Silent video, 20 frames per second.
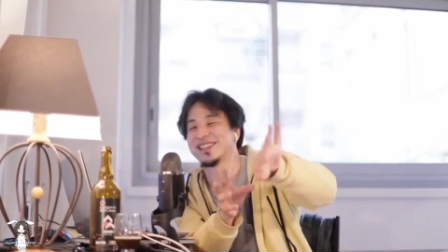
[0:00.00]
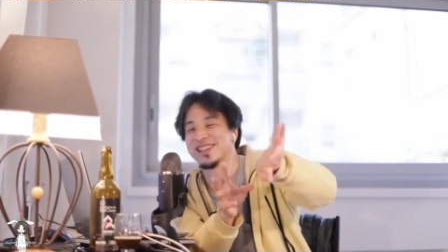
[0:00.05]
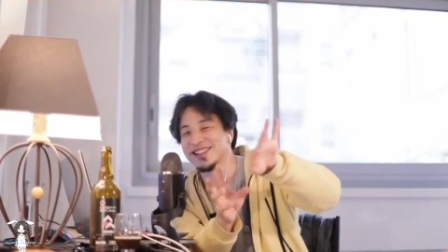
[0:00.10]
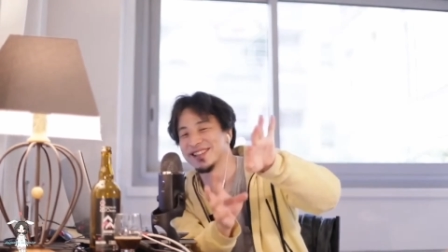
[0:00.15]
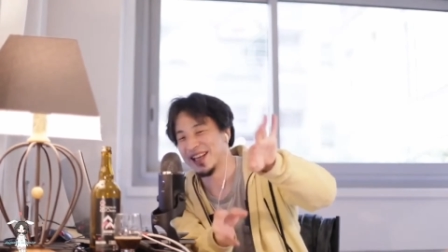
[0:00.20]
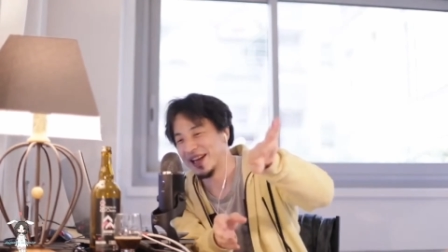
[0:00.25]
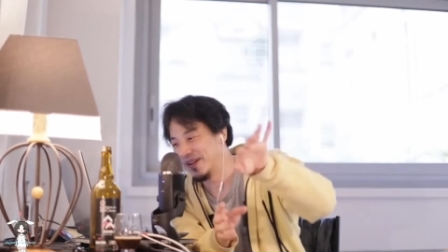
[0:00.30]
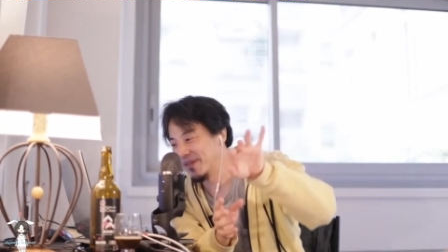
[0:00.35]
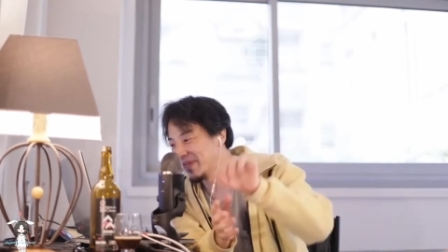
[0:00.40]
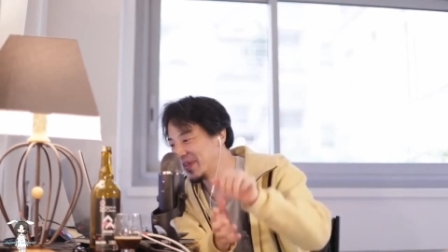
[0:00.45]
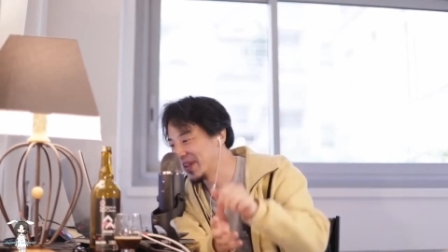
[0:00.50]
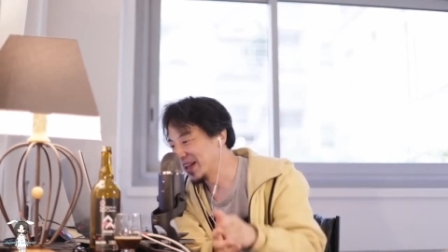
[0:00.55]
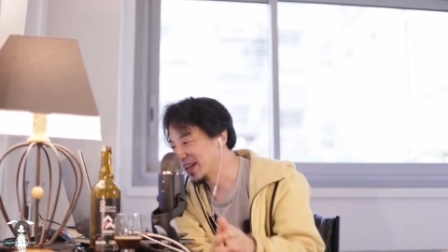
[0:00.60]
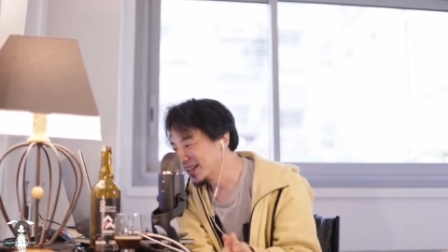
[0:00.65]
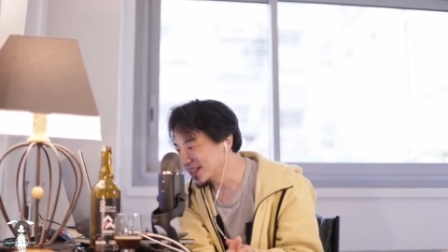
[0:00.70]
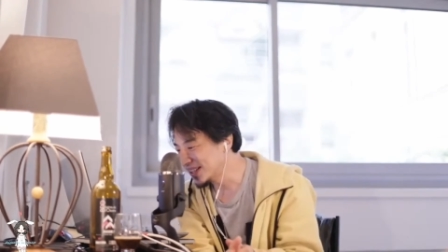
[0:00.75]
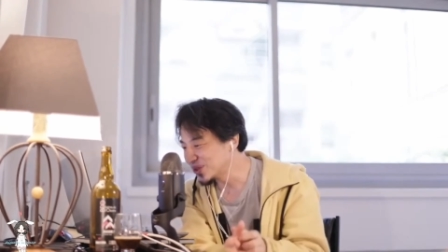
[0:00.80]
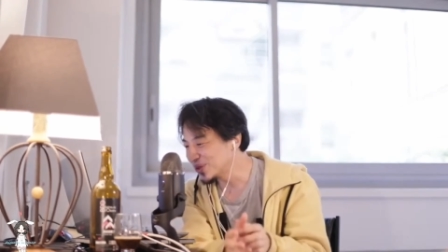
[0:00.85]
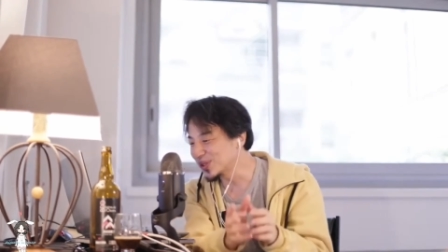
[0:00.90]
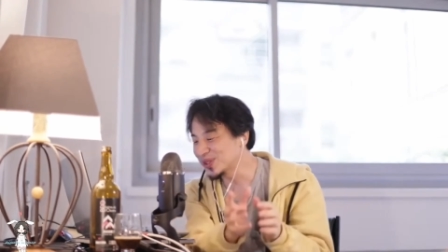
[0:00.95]
ださい。で、
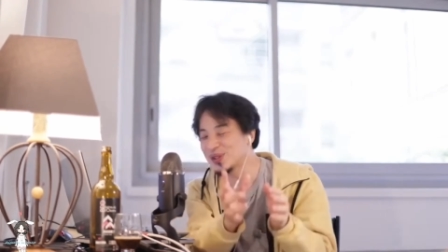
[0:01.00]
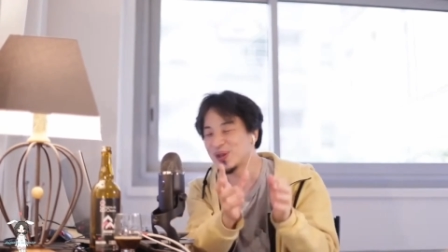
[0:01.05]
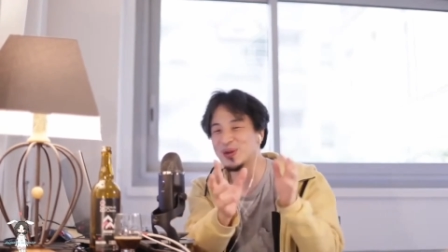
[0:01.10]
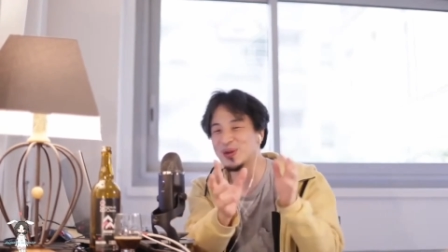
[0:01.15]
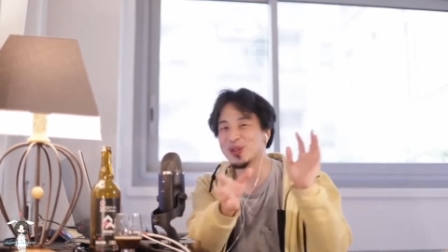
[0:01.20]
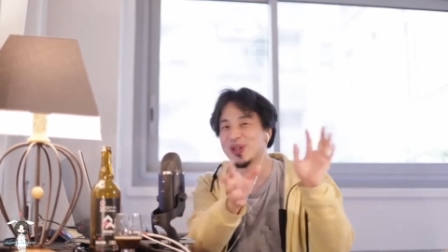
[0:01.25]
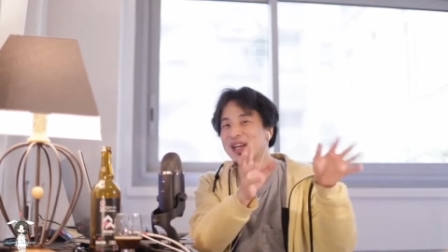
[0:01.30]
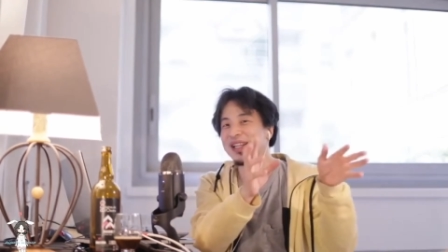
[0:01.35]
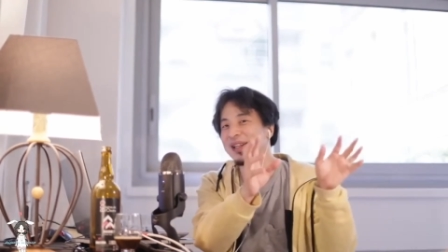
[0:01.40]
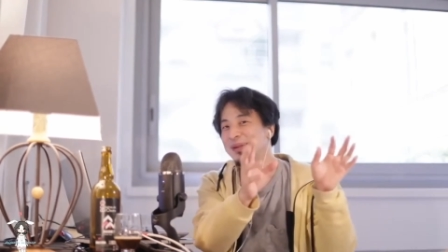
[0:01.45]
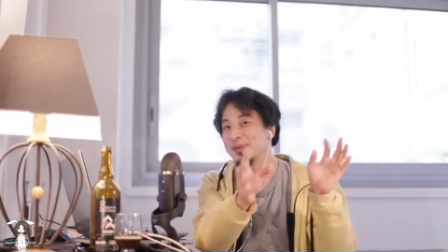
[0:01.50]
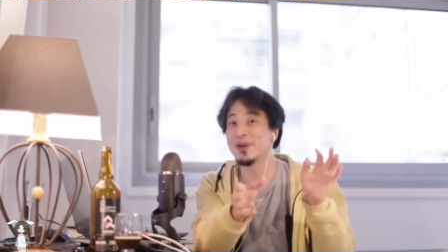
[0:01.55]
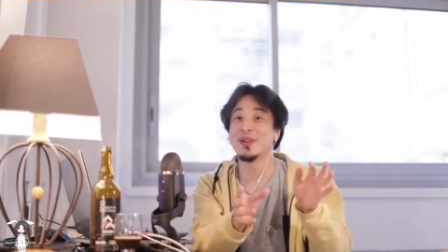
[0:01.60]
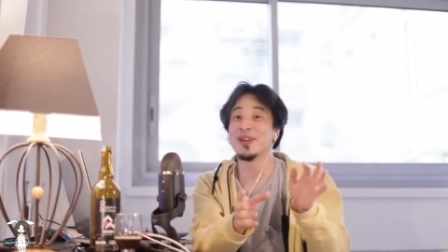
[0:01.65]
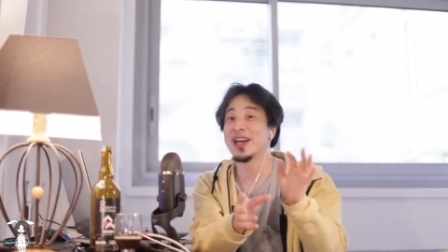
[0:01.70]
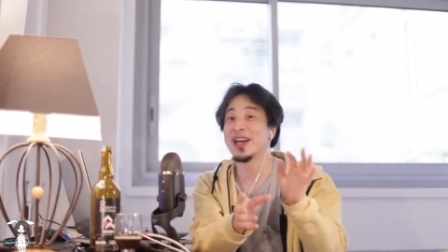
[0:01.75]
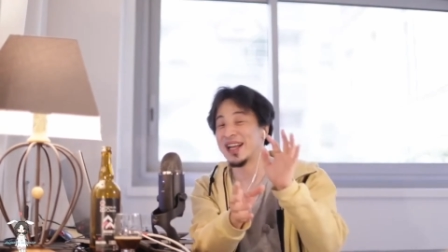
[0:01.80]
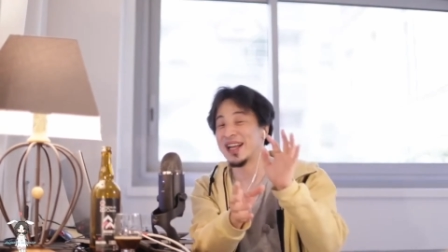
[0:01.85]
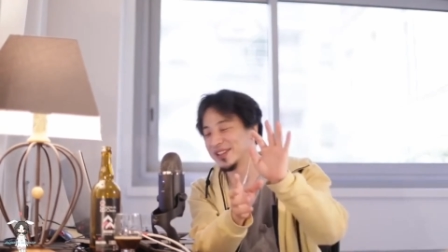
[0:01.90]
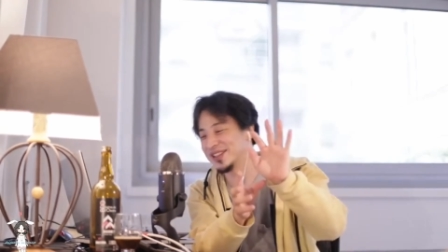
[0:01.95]
女子校とかでも、な
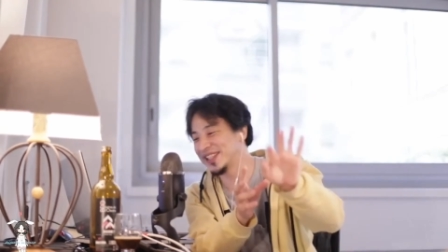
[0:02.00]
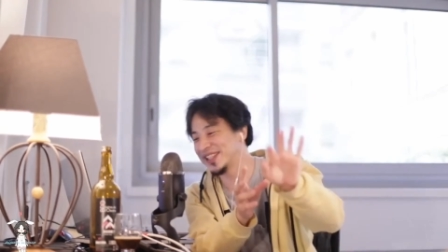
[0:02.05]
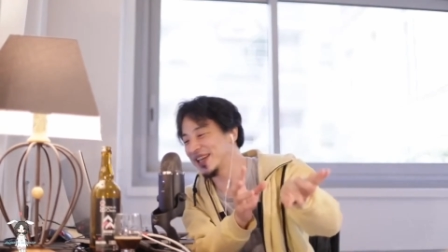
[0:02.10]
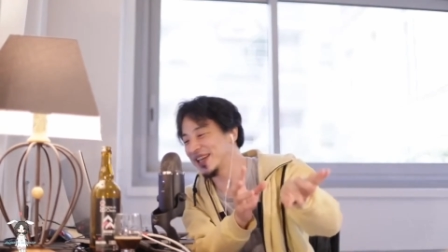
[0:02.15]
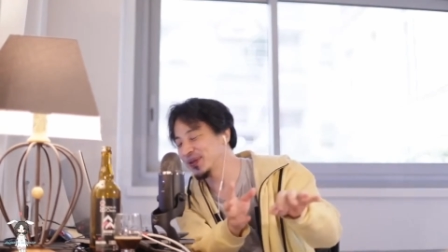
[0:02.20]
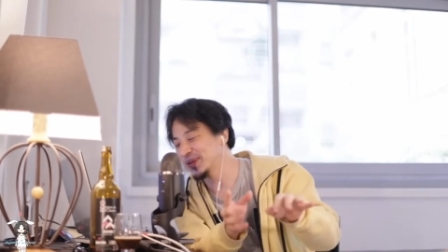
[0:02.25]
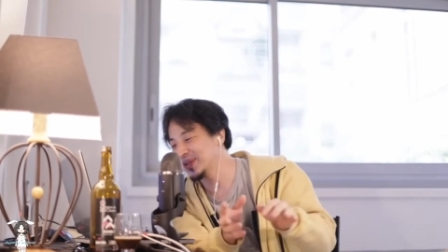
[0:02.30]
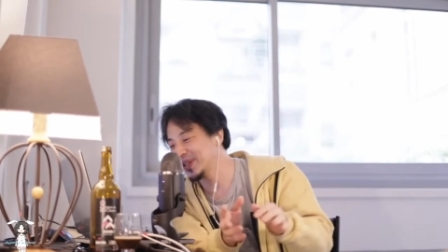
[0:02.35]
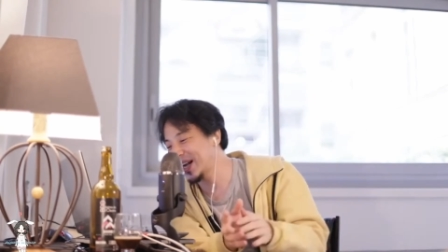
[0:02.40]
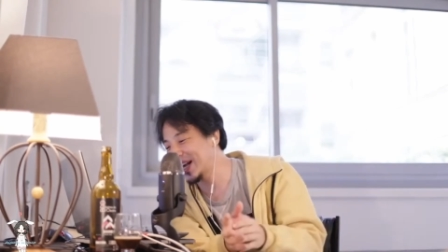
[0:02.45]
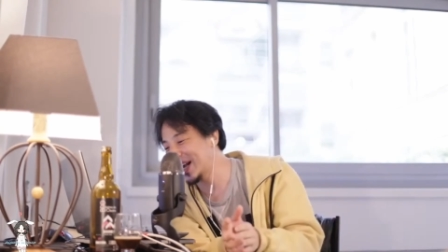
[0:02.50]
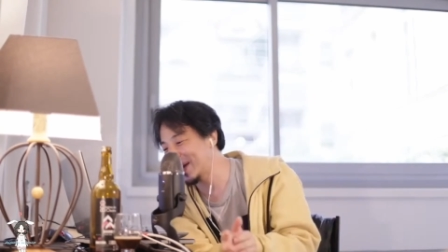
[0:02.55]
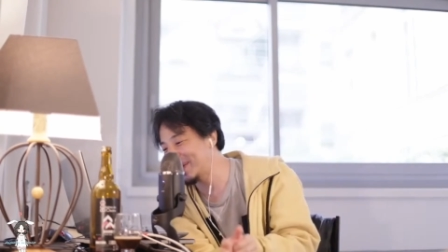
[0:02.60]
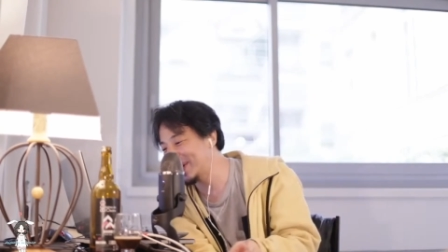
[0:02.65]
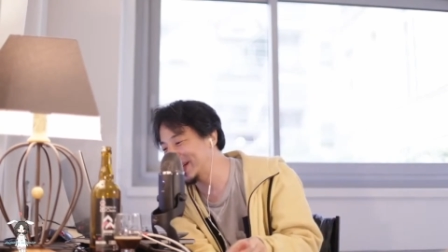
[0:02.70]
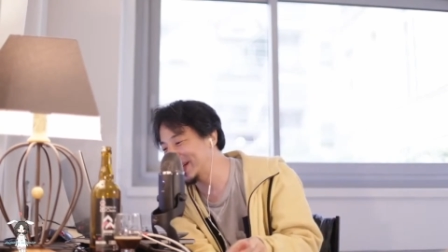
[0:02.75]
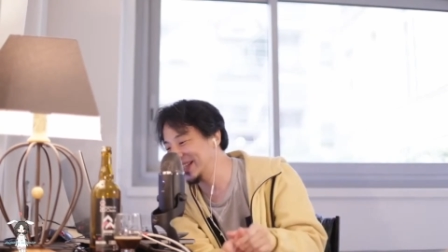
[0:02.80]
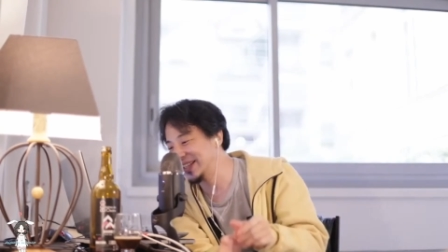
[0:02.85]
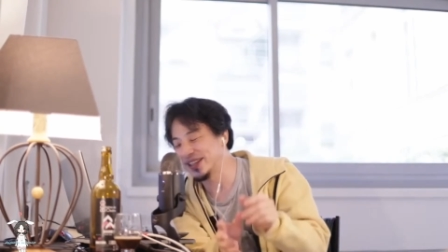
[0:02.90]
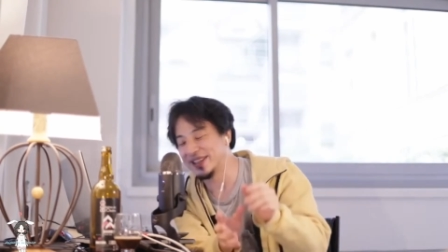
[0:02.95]
んかあの、制服が可
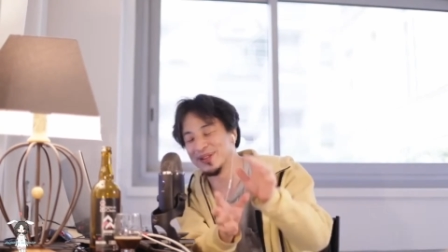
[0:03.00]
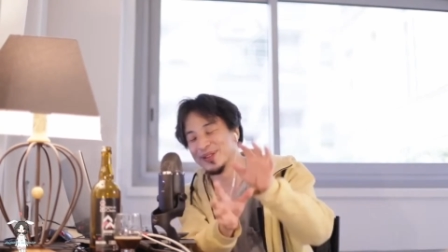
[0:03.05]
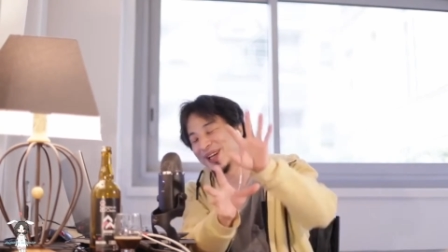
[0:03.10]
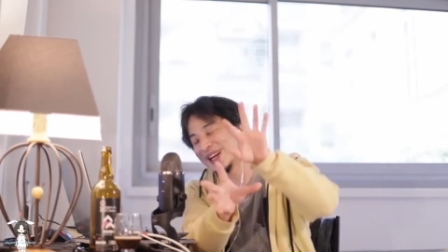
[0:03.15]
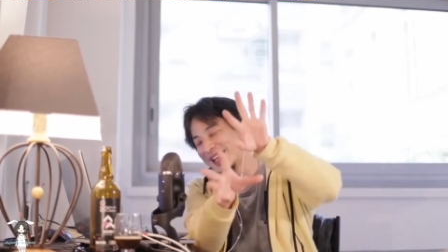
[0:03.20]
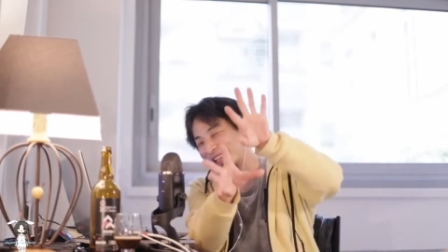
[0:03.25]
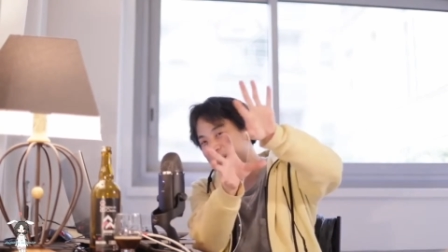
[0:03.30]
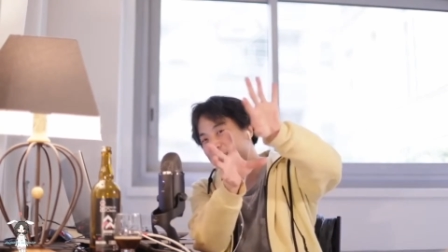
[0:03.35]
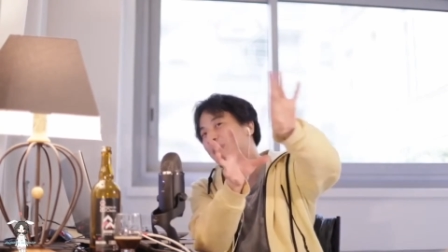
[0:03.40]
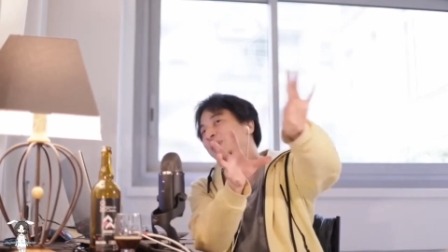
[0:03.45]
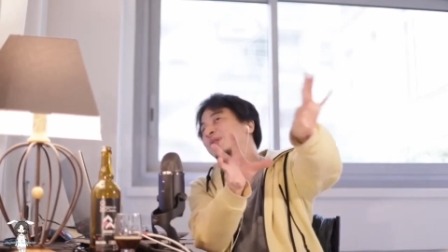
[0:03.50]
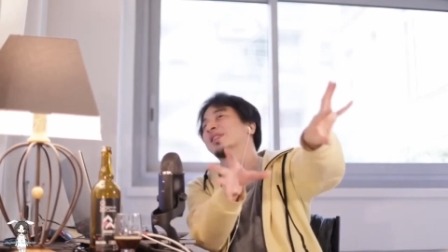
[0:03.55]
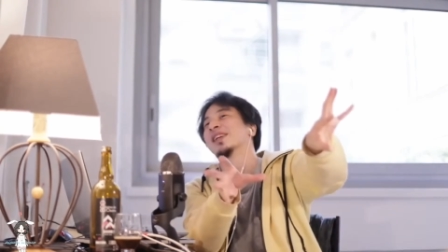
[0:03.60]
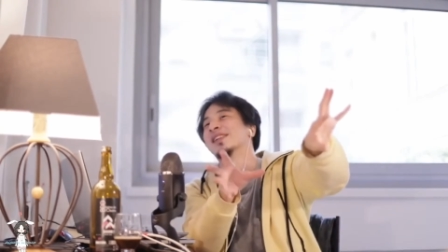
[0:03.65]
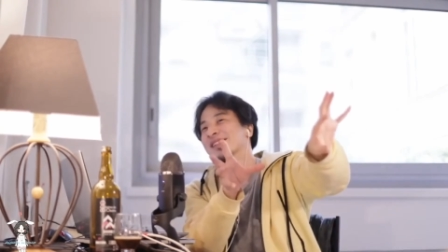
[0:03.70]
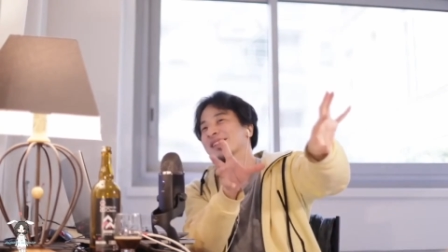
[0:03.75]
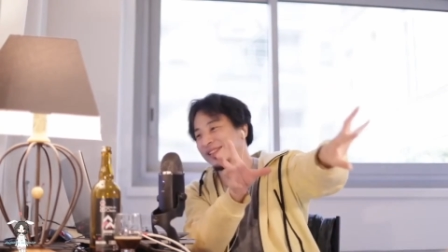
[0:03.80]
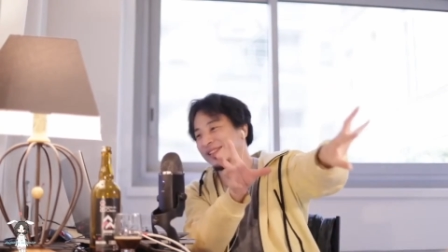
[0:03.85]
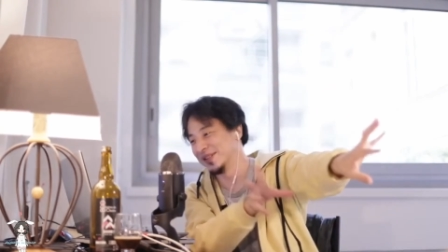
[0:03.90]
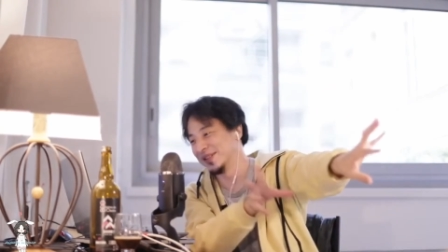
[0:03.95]
愛いっていうだけでモテたり
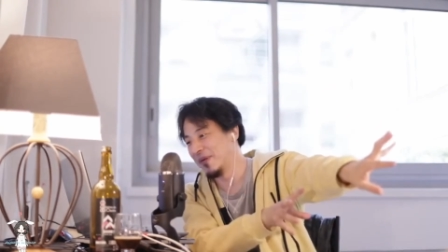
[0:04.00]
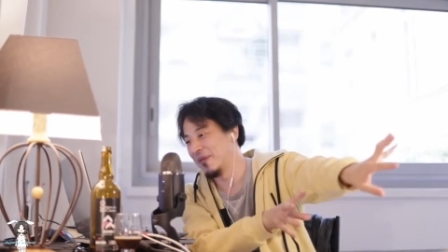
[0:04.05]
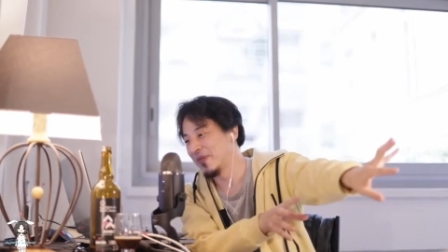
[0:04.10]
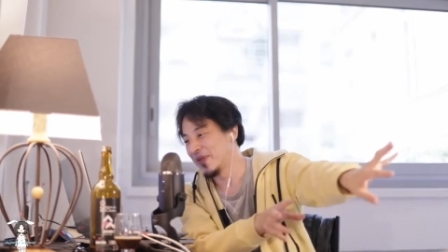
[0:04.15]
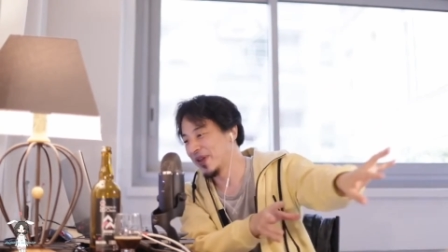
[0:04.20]
するんですよ。